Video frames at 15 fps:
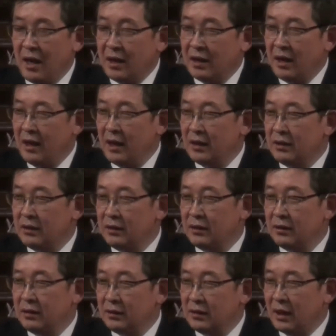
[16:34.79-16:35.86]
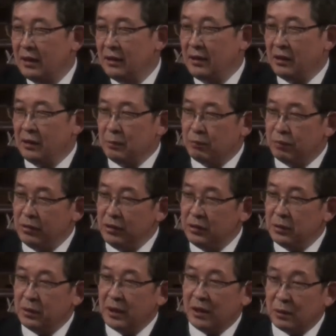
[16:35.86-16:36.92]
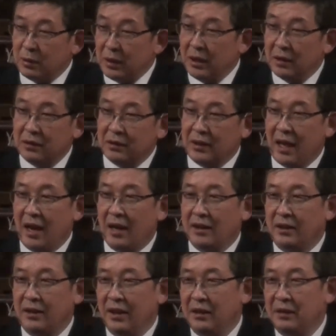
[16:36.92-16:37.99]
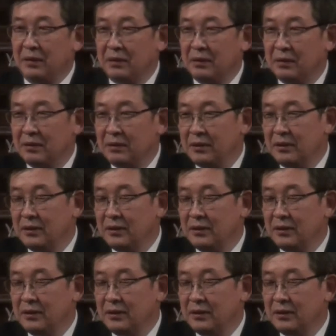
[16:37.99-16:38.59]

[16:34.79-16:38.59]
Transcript: 대학에 들어갔는데 어, 불교 계통의 어느 대학인데요.